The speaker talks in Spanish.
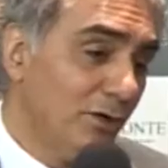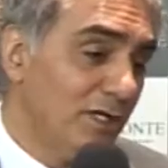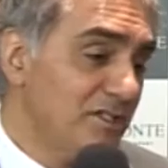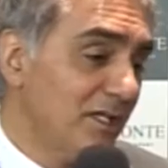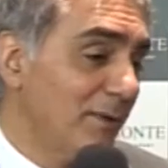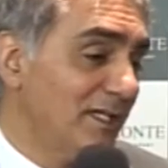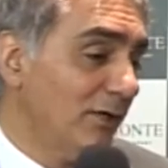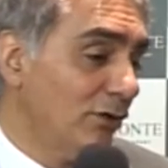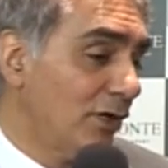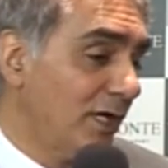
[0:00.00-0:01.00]
los hinchas de
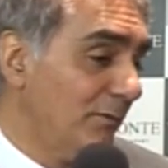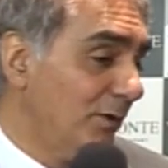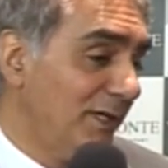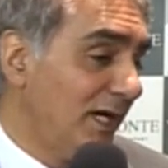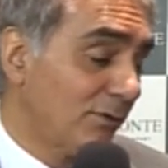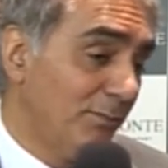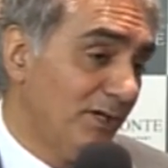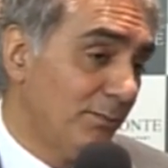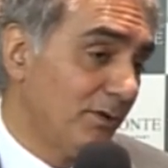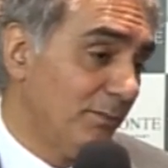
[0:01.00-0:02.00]
Belgrano lo queremos ver a
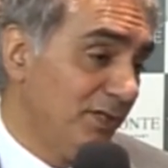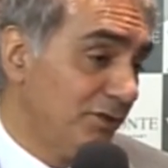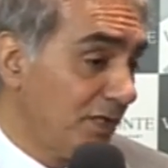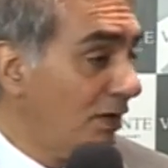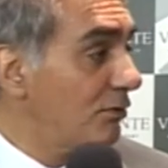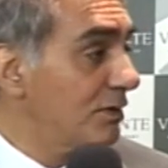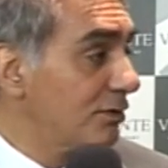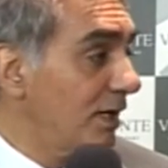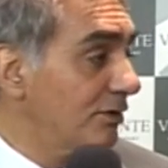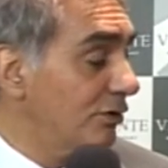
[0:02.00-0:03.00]
Romero por lo menos tres o
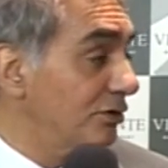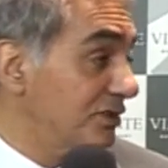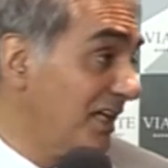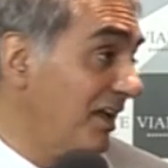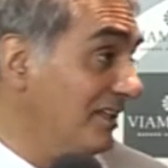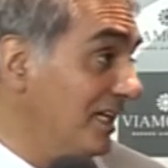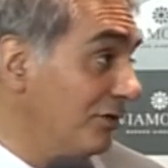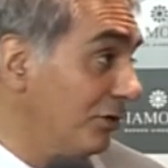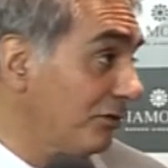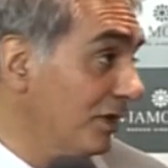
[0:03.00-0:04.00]
cuatro años, o tres
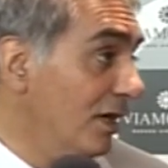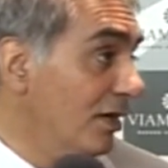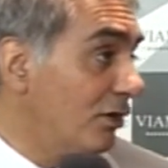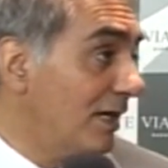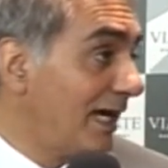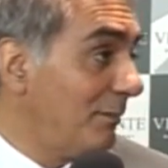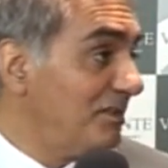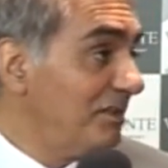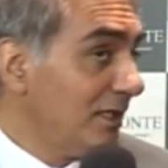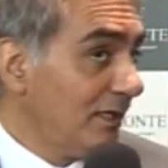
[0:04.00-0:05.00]
añitos, con la
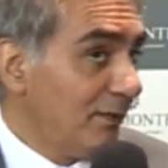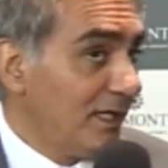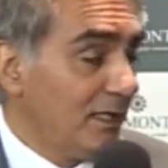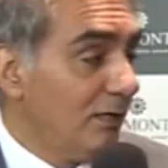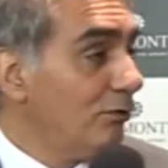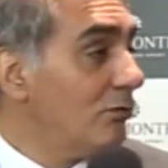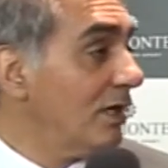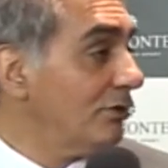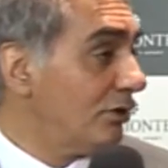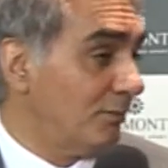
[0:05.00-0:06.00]
camiseta de Belgrano
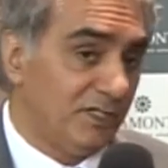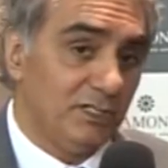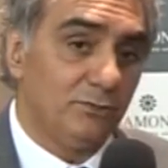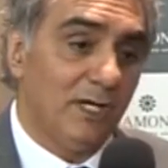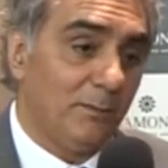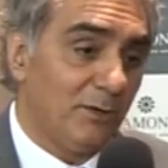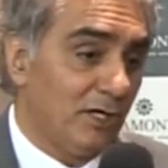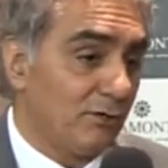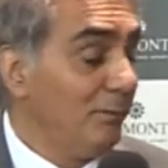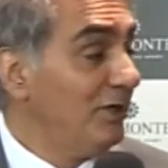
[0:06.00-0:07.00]
jugando como titular,
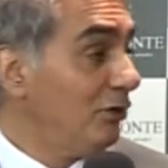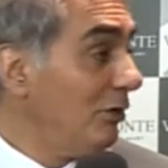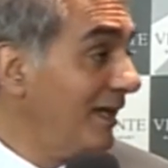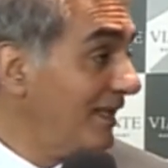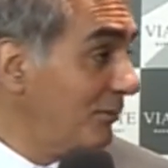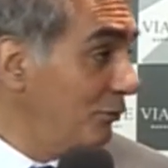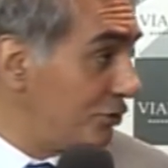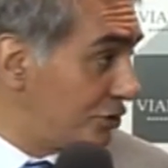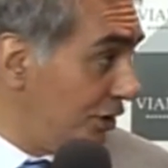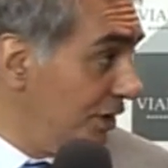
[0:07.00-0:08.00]
porque Romero nos va a dar
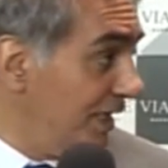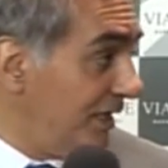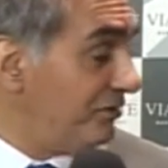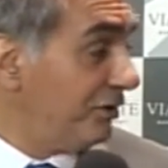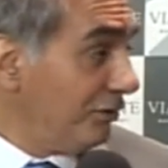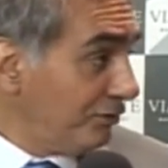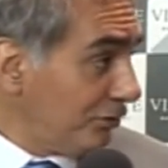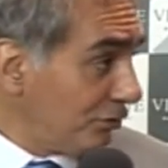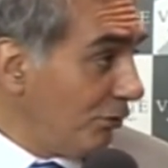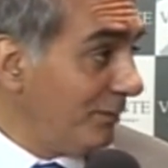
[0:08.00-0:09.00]
mucho. Y si
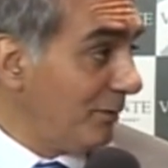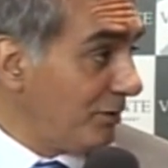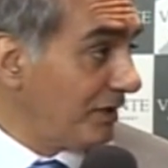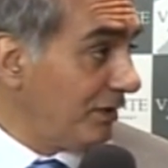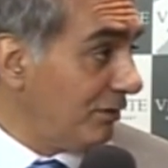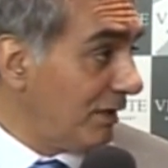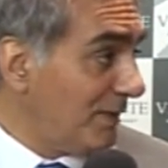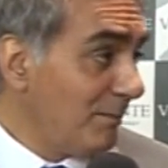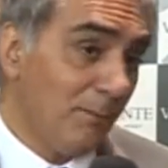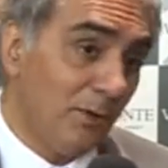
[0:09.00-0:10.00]
nosotros hubiéramos seguido la
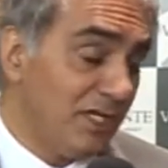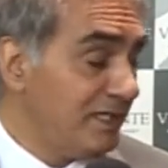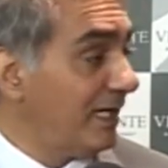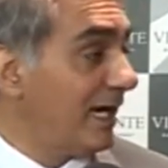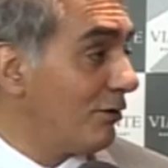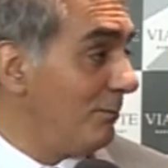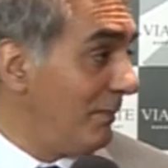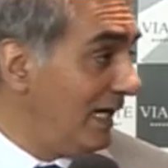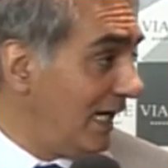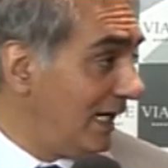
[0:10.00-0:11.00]
misma política
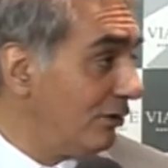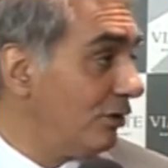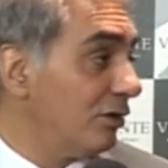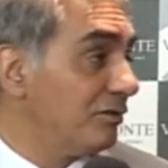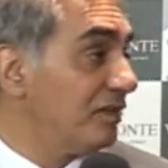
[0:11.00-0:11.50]
con Melano, con